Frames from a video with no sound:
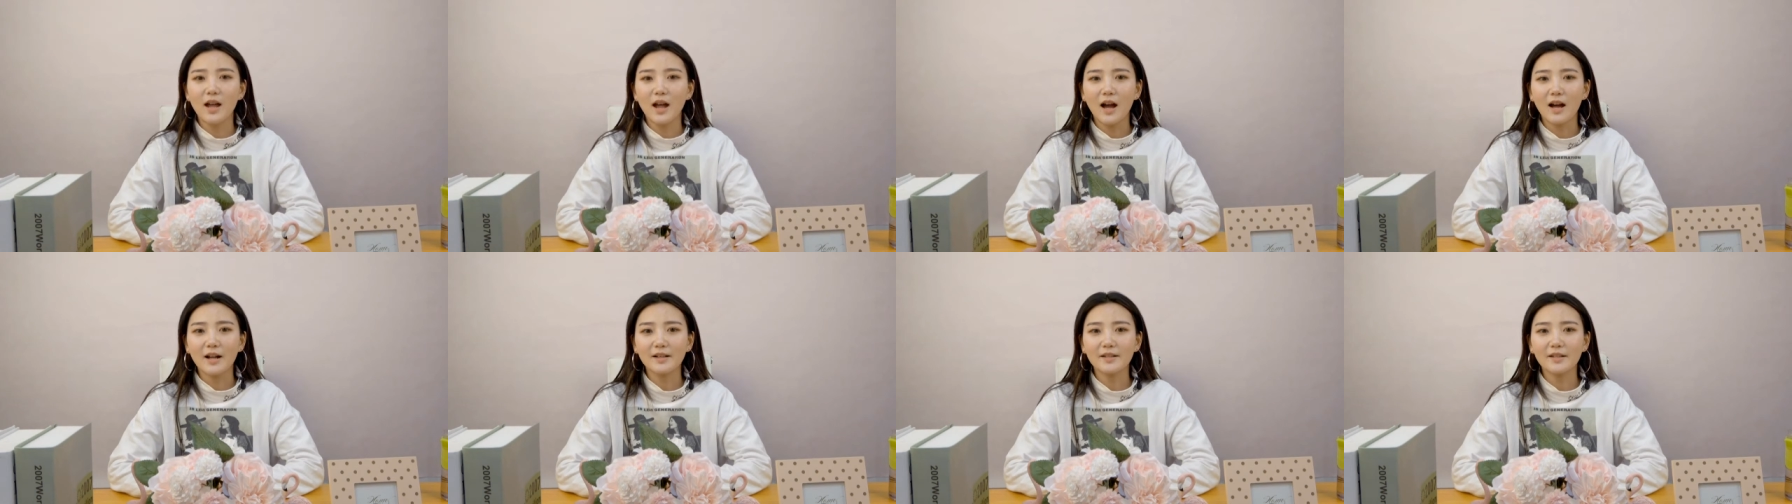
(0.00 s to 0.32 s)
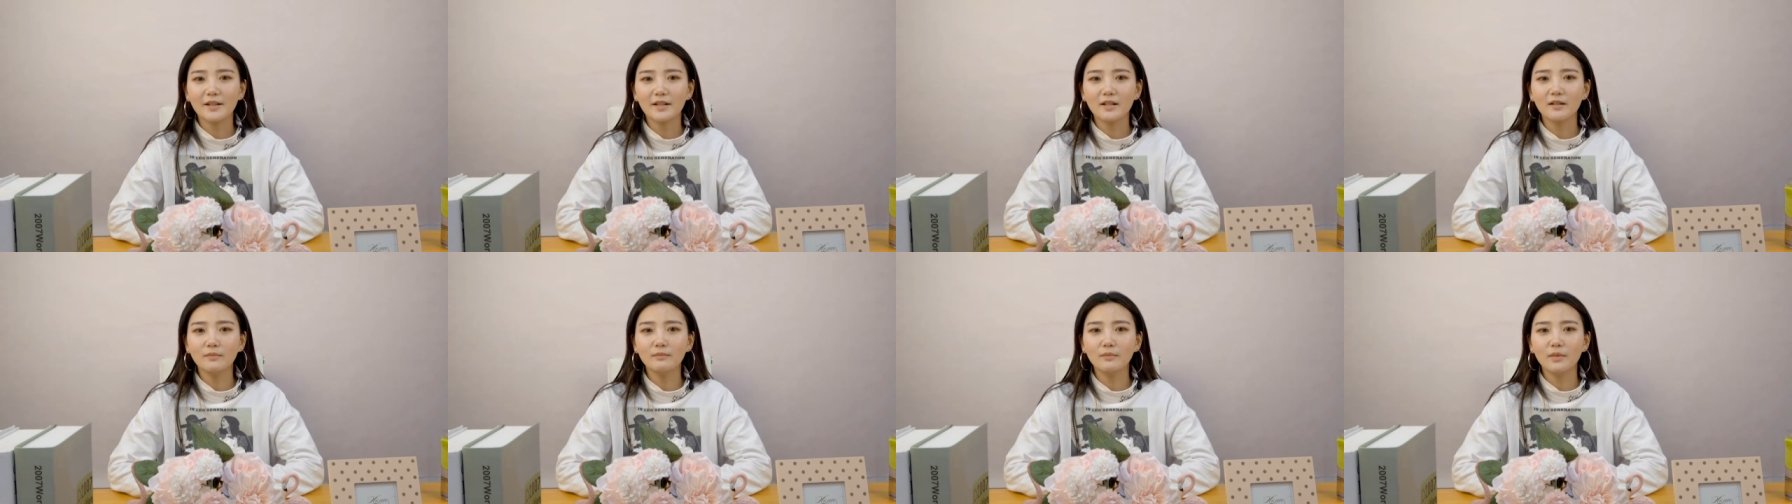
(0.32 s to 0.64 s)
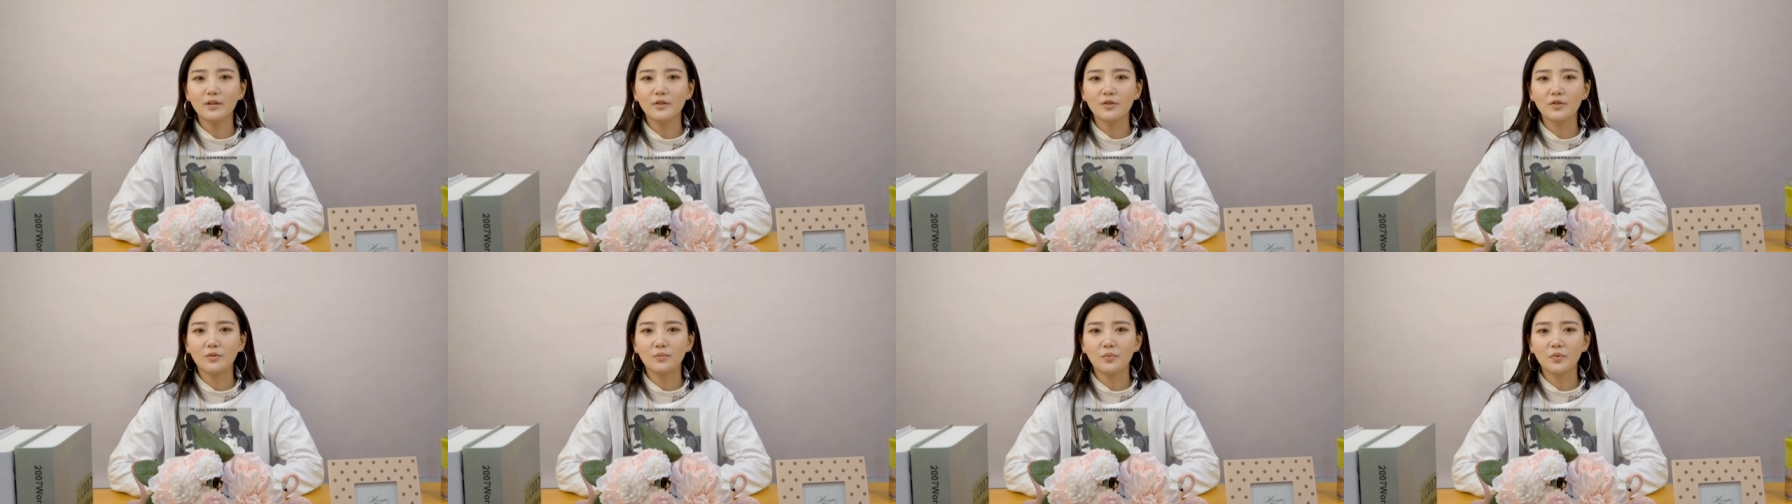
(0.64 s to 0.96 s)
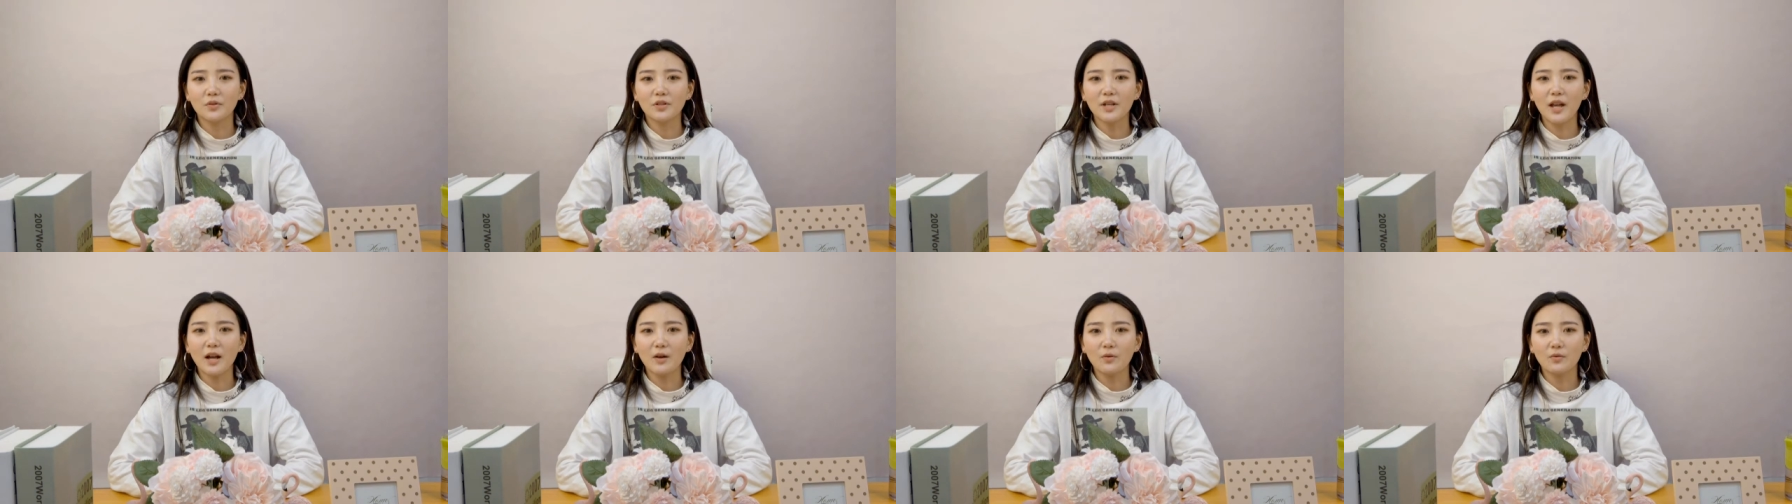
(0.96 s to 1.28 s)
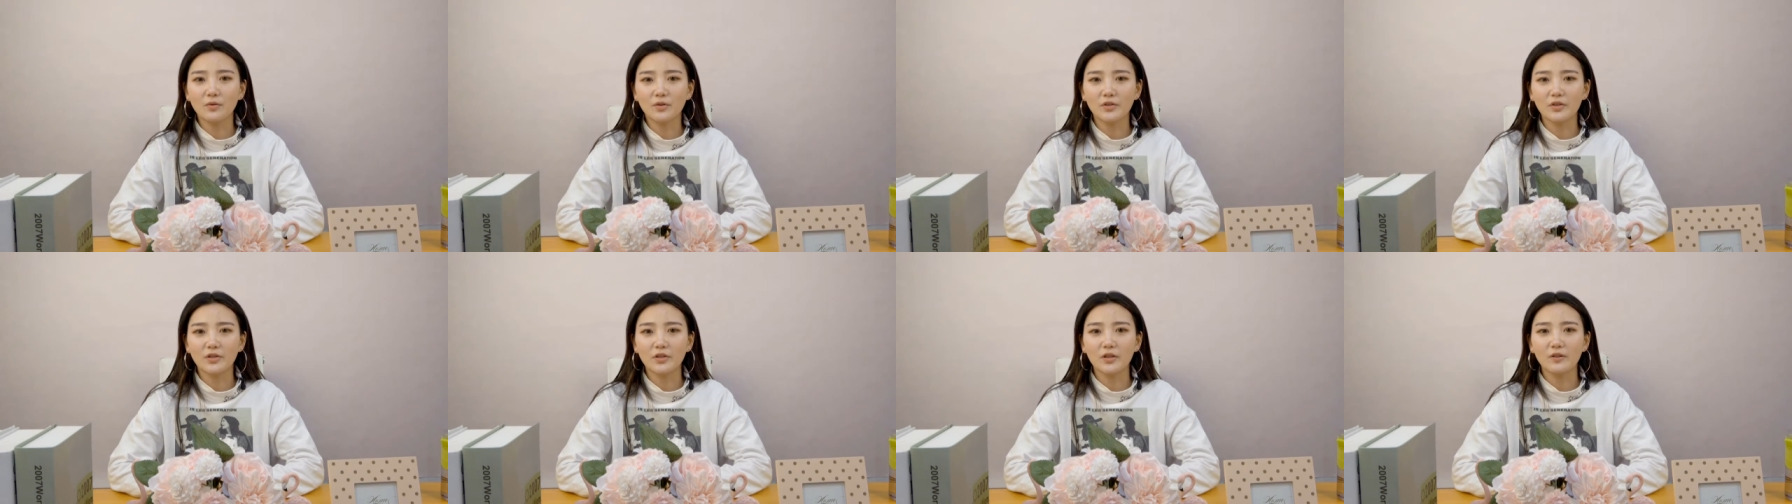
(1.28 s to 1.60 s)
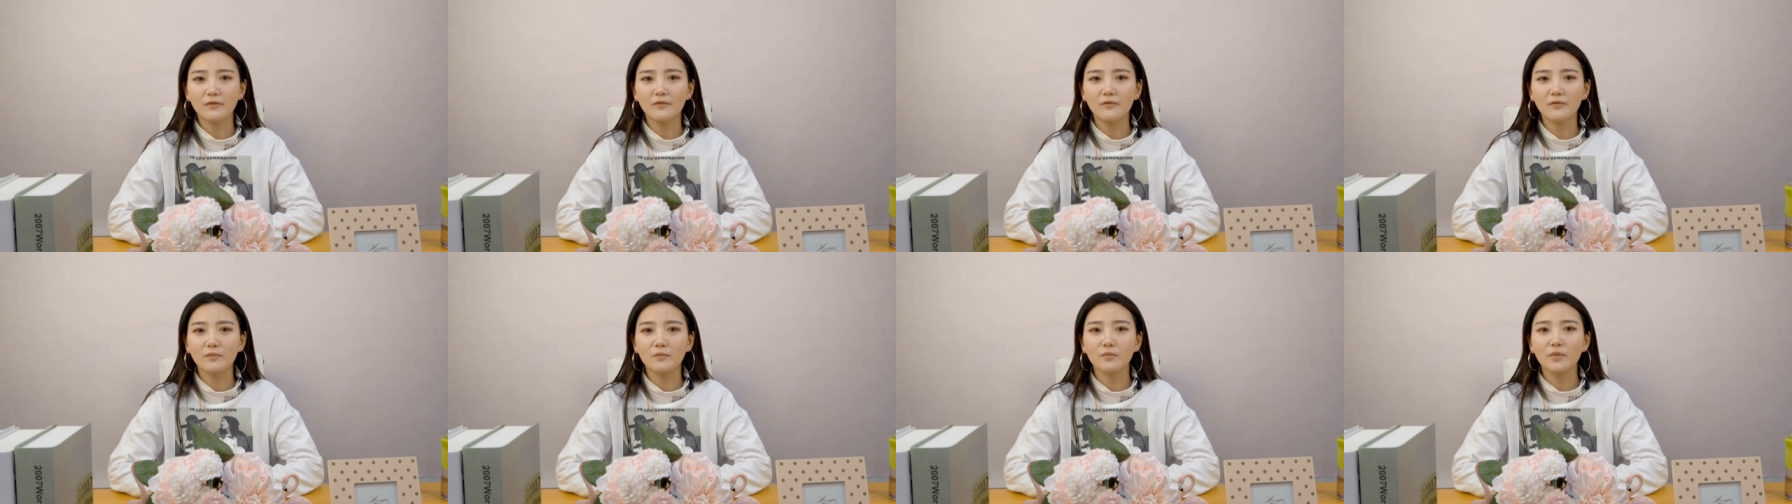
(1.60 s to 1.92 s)
而且根本就不在乎自己
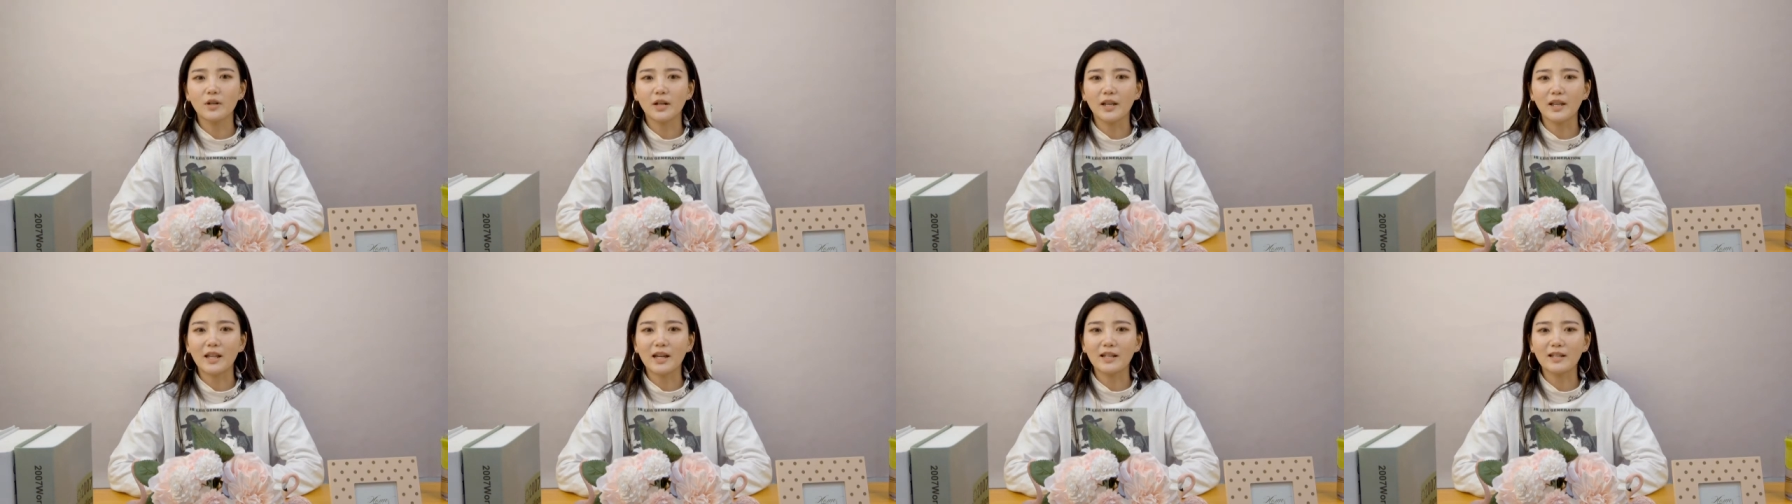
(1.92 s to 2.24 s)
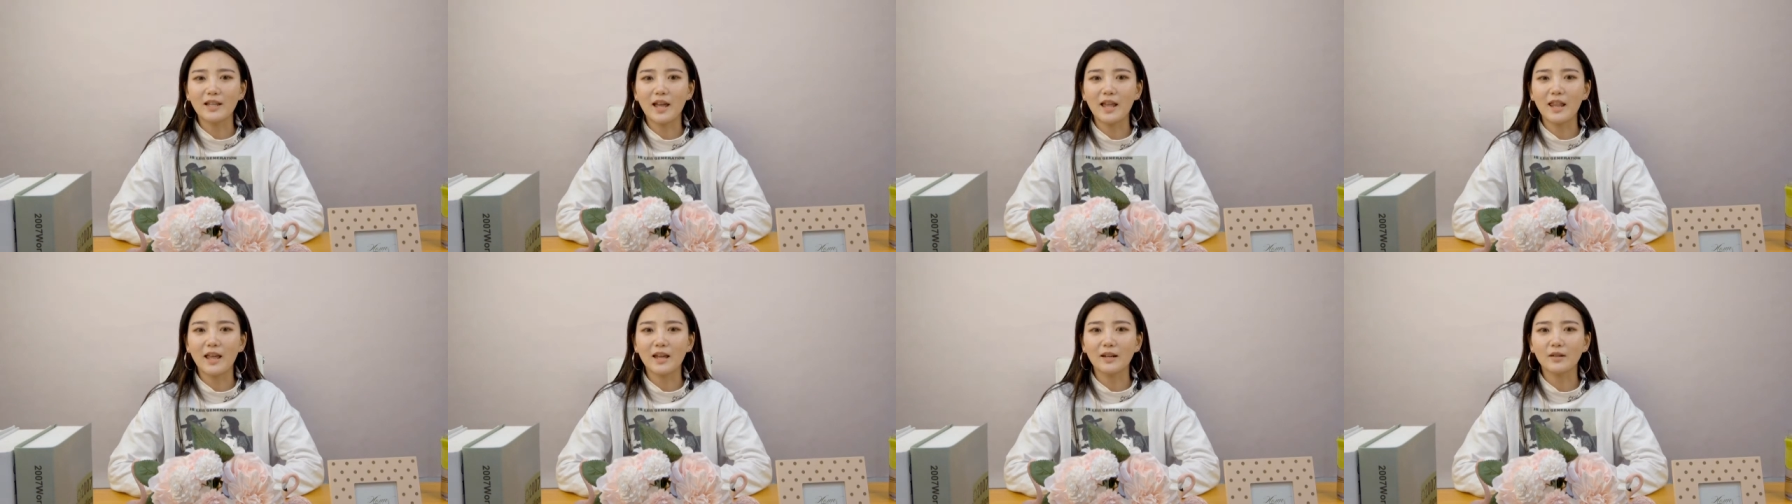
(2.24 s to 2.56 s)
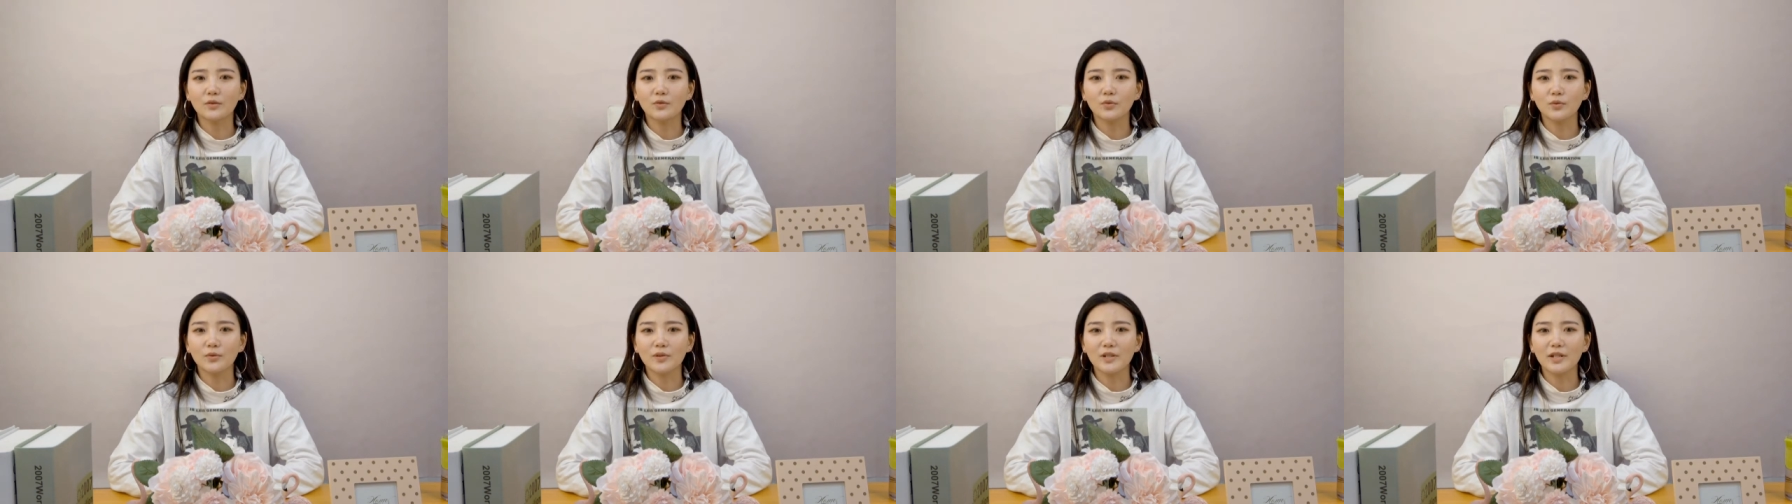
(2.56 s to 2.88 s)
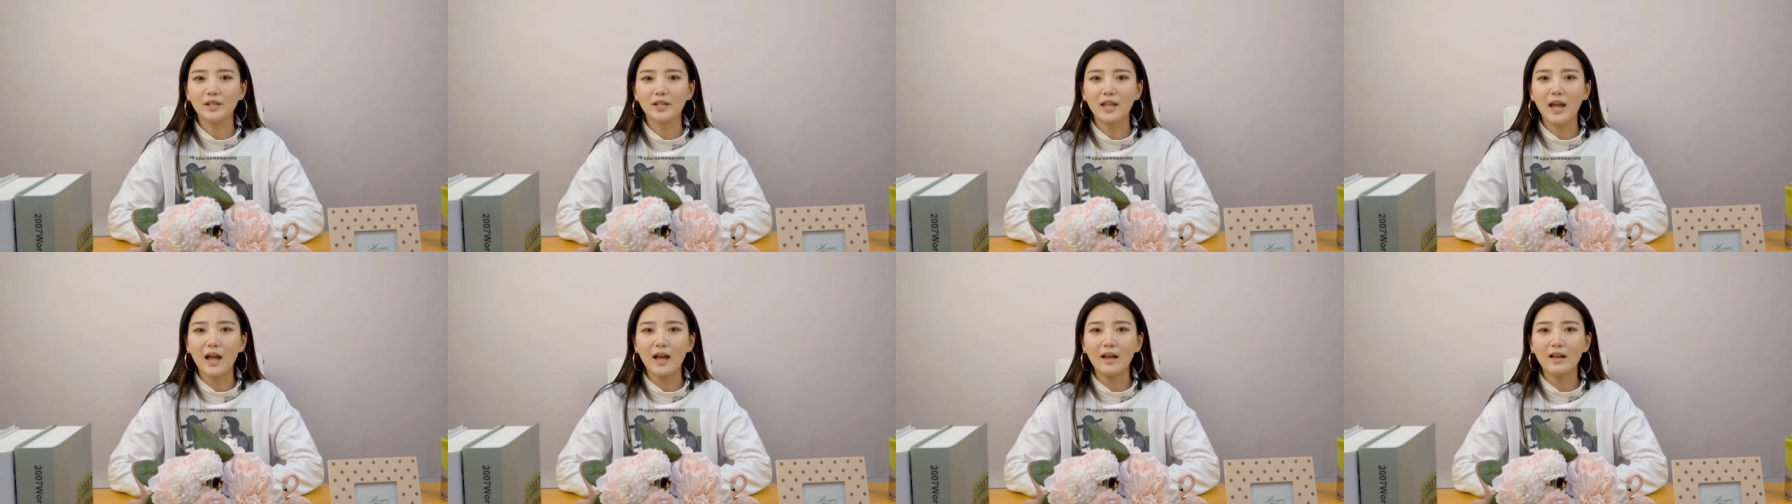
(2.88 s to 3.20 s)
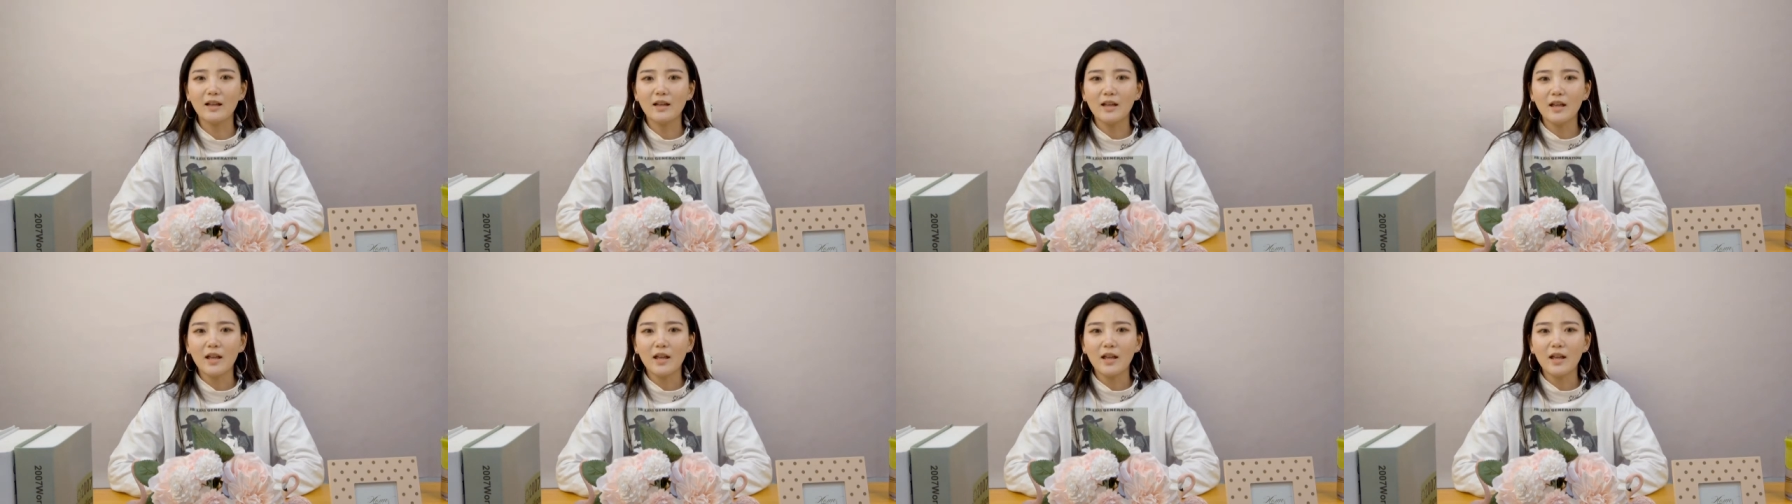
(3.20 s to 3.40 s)
父母给她带来的土鸡蛋，